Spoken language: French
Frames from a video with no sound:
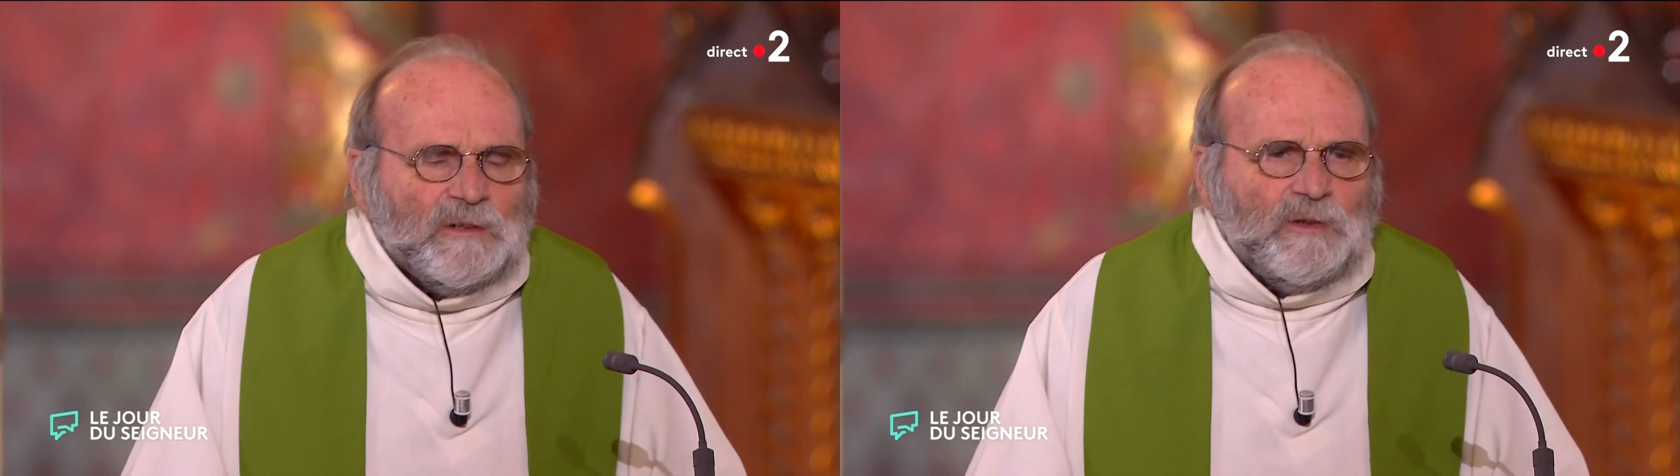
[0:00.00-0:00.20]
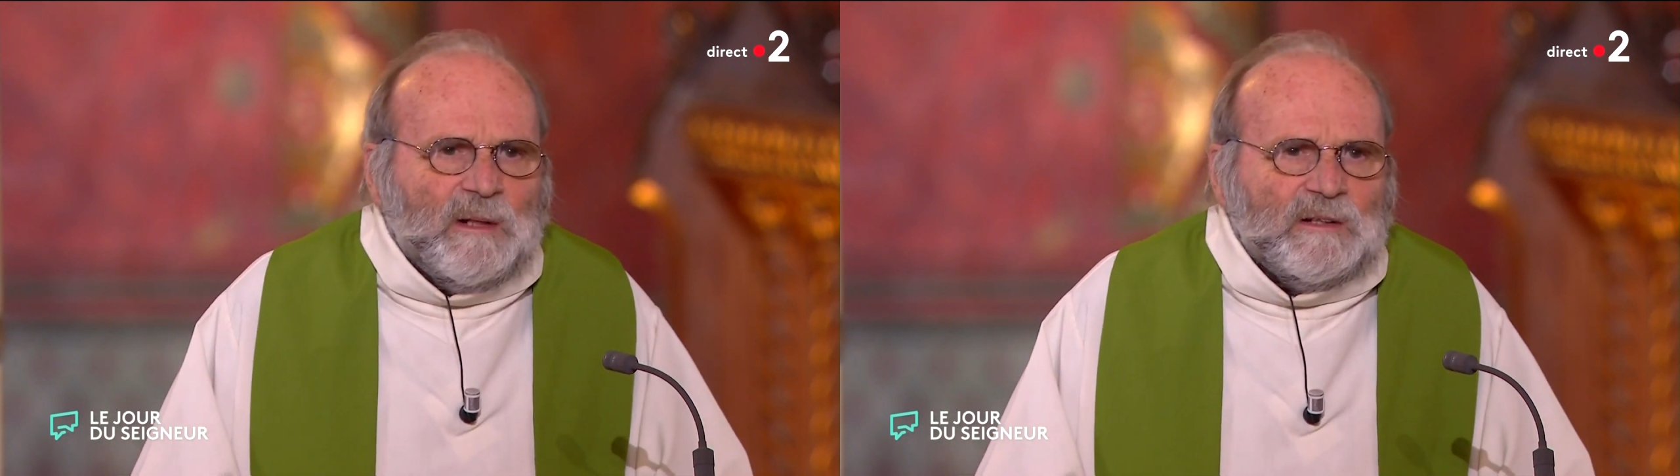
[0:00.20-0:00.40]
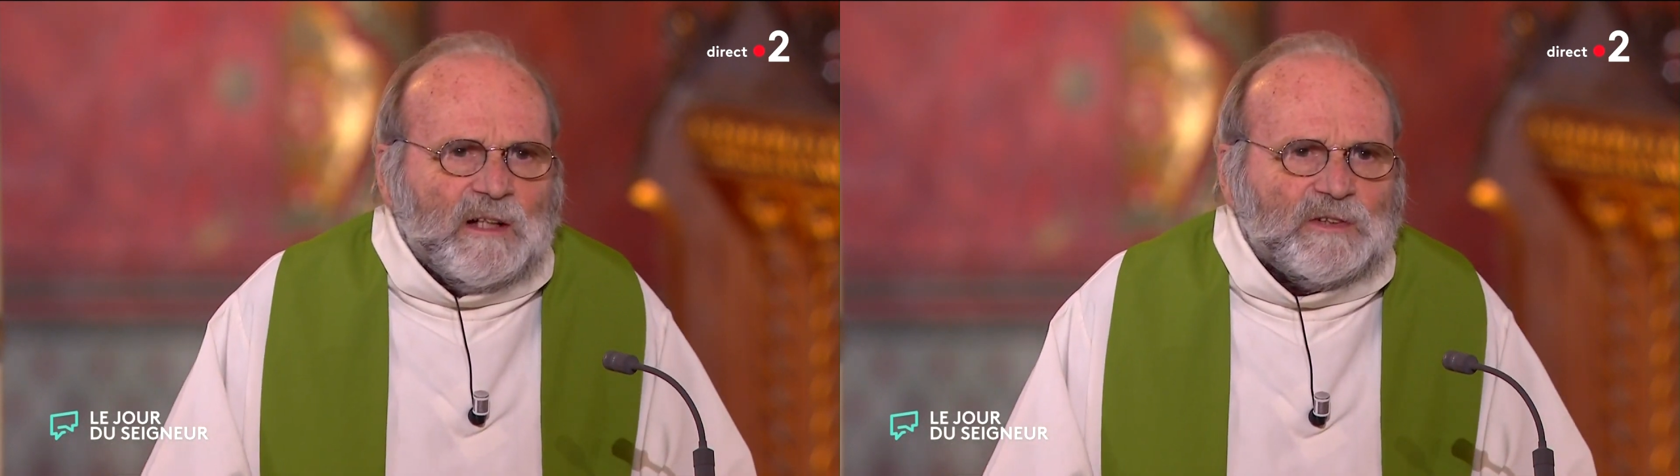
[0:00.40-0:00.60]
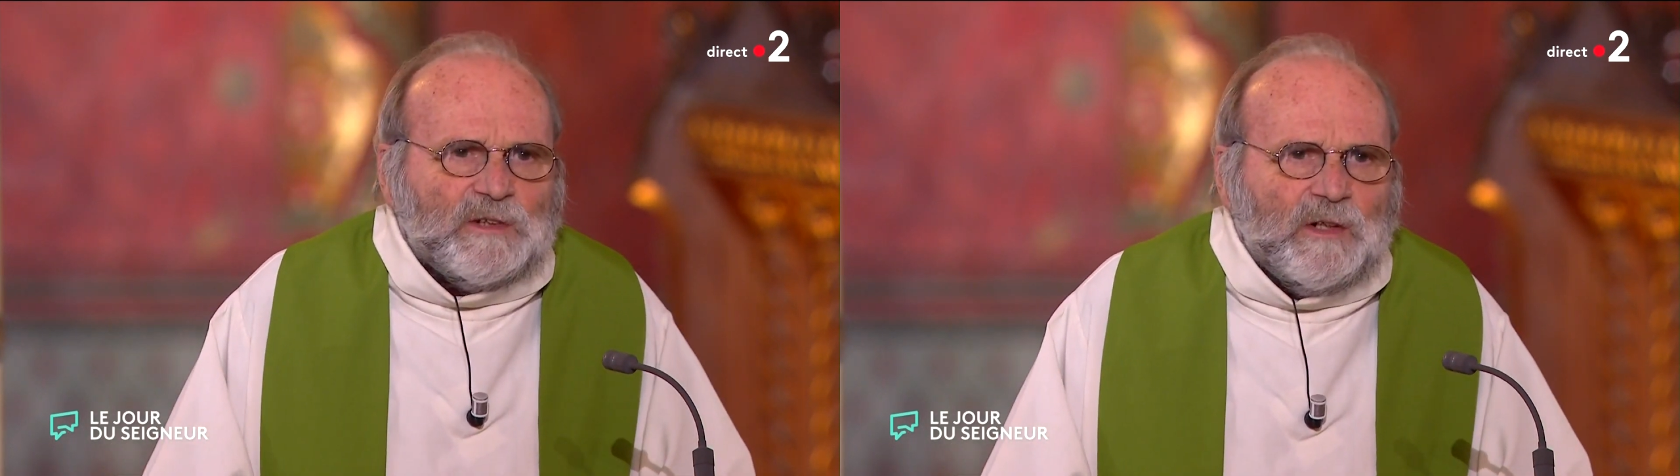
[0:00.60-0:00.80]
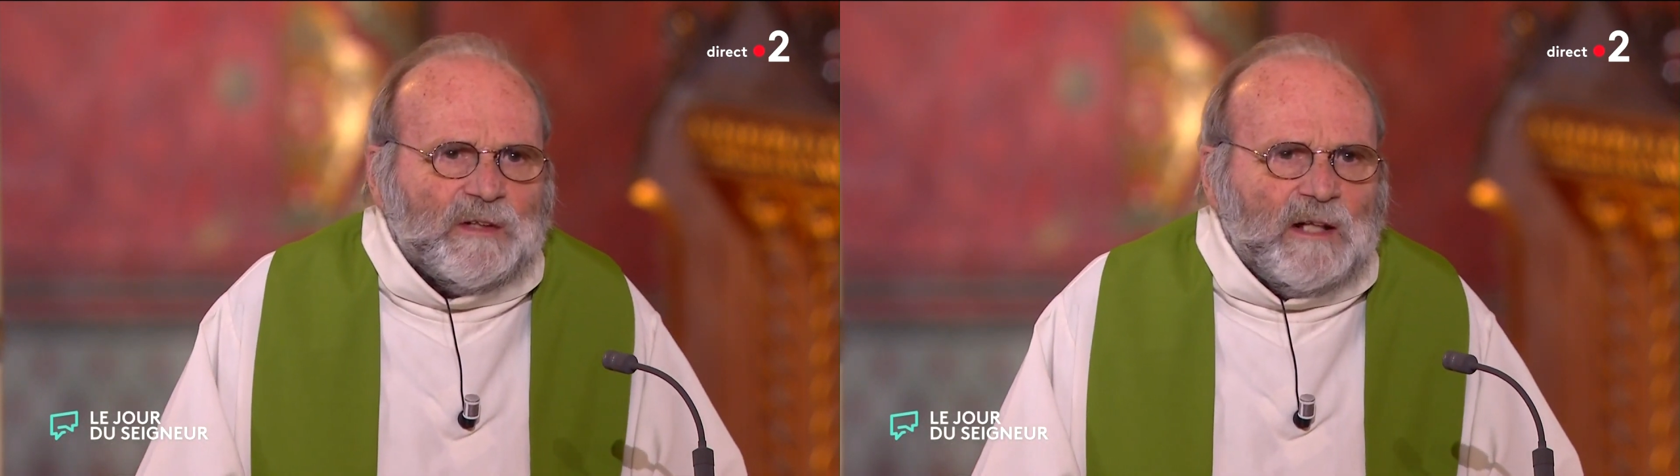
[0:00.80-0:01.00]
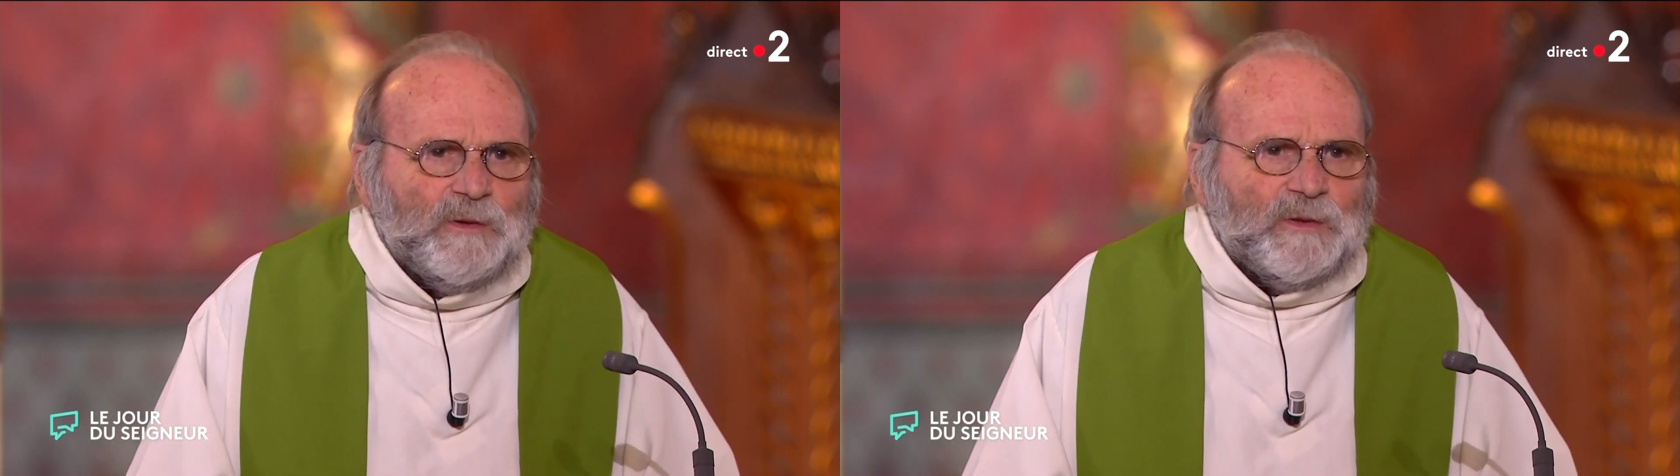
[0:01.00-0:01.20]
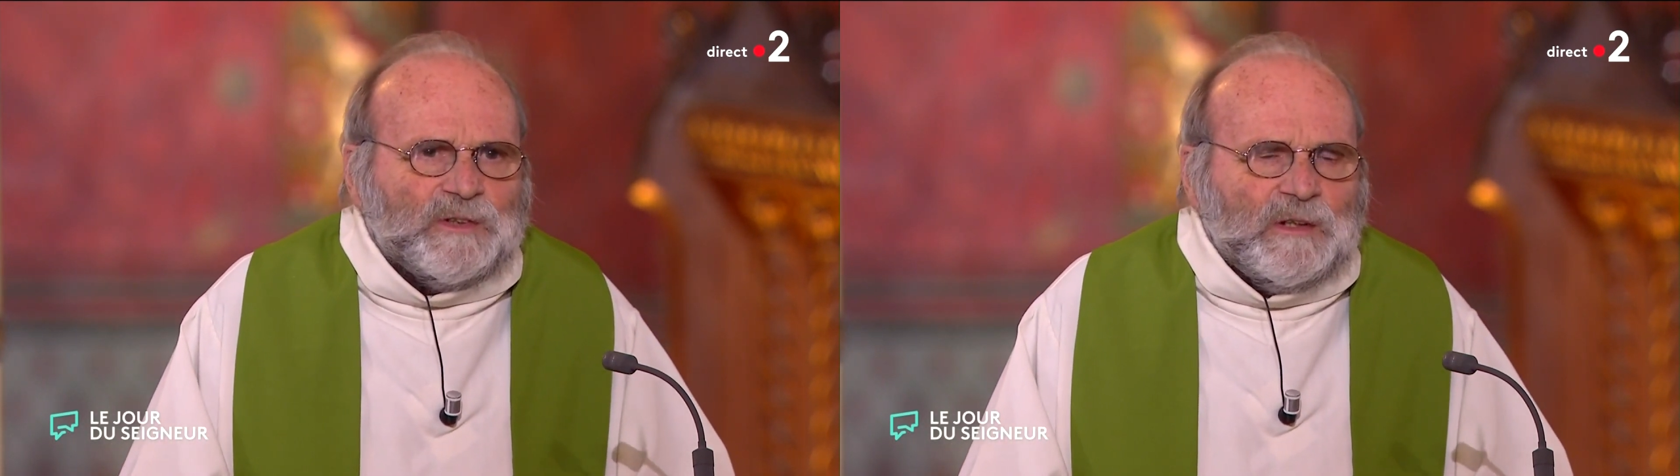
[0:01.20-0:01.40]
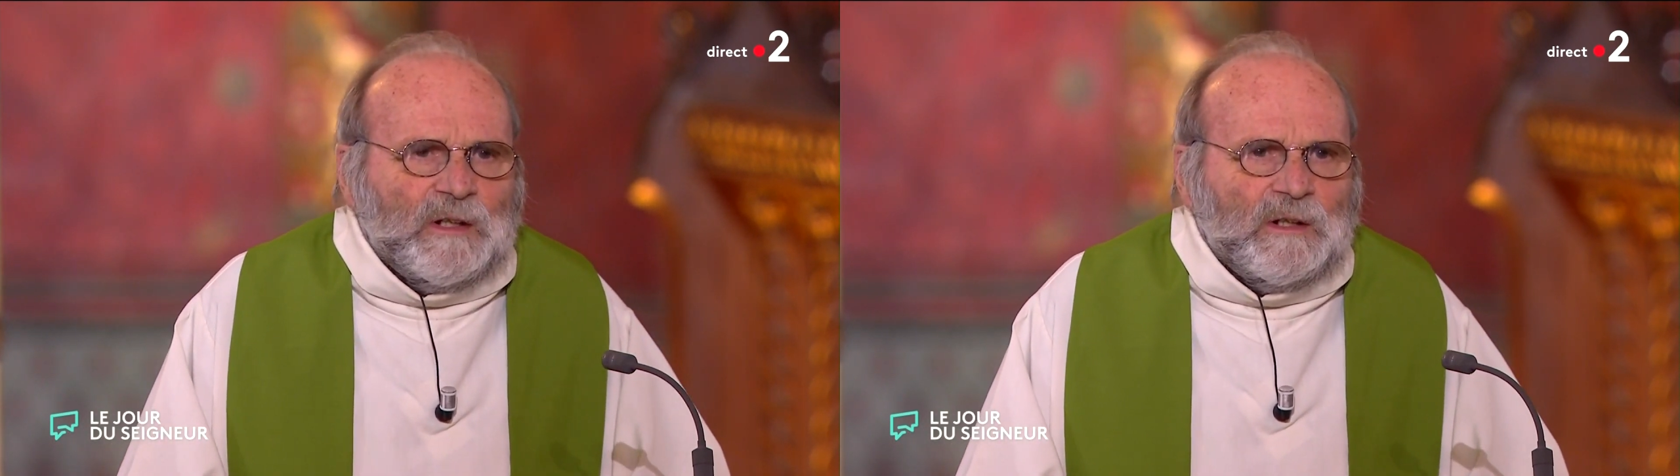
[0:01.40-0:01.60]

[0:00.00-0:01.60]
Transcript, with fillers: de manière scandaleuse